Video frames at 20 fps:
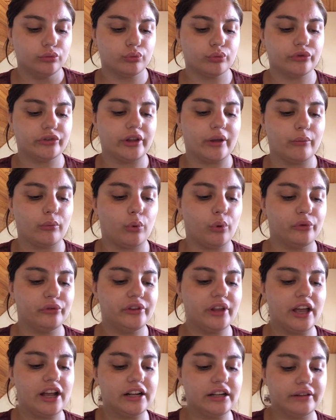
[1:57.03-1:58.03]
Donc ça me
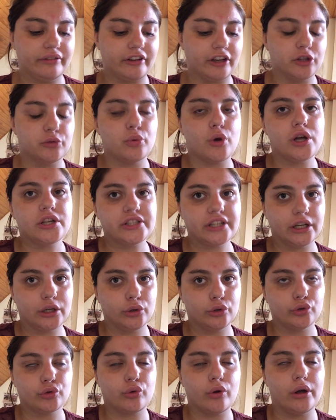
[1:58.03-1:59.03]
revenait avec les frais de port,
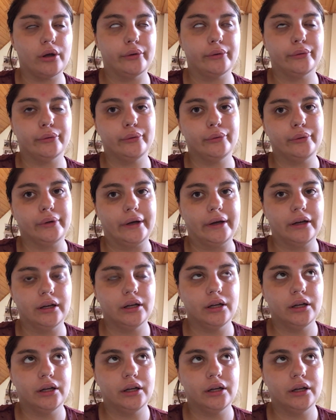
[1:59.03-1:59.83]
53 euros.